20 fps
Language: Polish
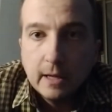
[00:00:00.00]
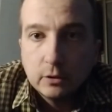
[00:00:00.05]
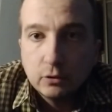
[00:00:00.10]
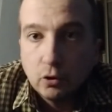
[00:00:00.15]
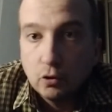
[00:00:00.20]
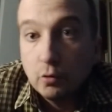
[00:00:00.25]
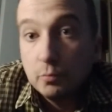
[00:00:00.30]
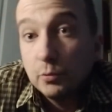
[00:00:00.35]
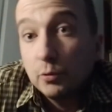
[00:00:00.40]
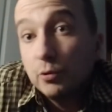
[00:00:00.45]

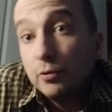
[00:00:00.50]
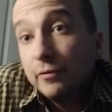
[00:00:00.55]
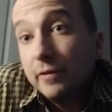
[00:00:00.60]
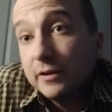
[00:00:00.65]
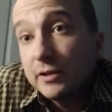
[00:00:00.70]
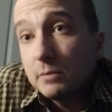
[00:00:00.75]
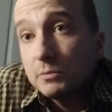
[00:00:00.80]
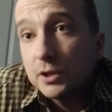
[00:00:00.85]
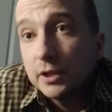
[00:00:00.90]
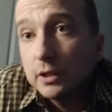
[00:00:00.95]
dorobku i
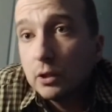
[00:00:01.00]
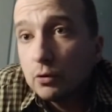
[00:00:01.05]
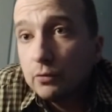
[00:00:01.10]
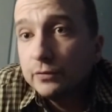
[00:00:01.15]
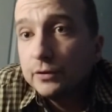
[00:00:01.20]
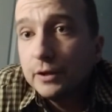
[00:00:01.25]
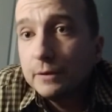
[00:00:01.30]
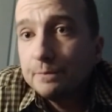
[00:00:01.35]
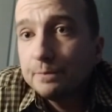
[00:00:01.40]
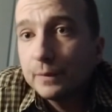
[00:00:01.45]
uważam, że na
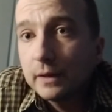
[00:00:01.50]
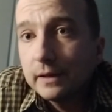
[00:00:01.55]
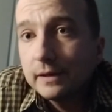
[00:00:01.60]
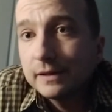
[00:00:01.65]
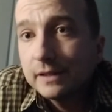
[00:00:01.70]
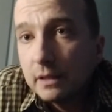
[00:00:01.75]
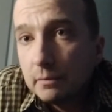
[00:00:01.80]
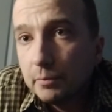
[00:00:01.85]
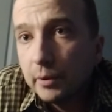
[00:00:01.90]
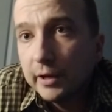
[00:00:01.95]
równi e, z tym